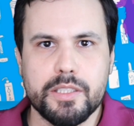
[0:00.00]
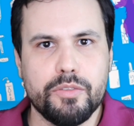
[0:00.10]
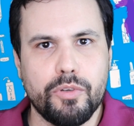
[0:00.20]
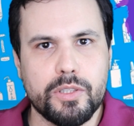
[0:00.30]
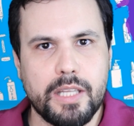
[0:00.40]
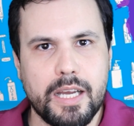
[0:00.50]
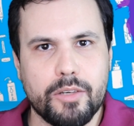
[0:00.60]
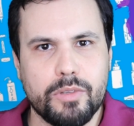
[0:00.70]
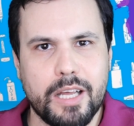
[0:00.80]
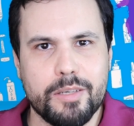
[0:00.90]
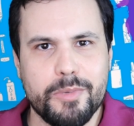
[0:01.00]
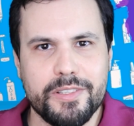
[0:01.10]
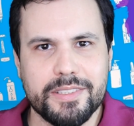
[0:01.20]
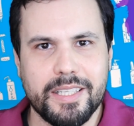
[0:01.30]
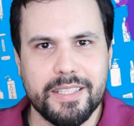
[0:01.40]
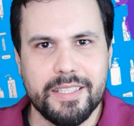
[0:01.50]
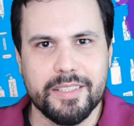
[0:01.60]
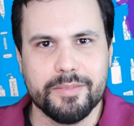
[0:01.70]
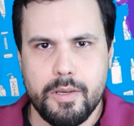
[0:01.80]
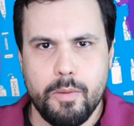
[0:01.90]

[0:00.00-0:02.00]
que votaram lá no meu Instagram.